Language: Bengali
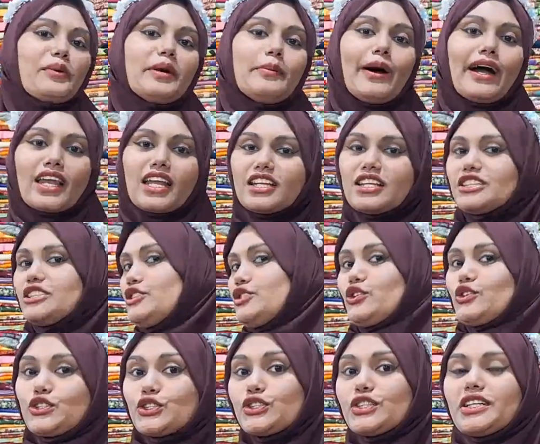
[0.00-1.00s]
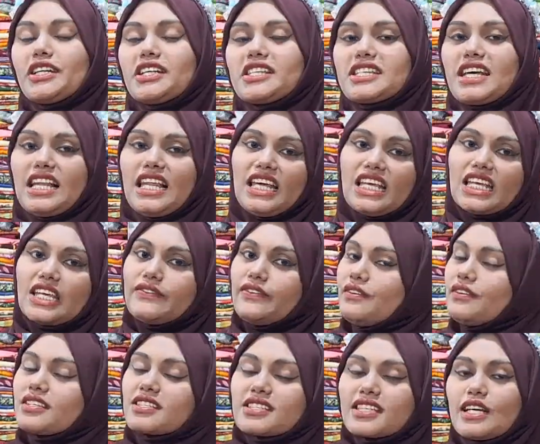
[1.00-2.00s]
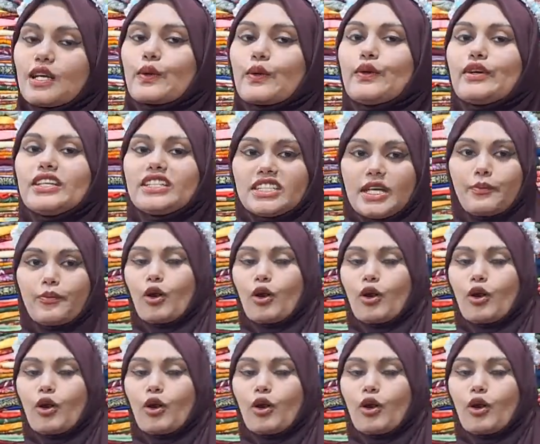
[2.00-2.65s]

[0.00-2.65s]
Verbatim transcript: আমরা বাংলাদেশের চৌষট্টিটা জেলায় কিভাবে সেল করি সেই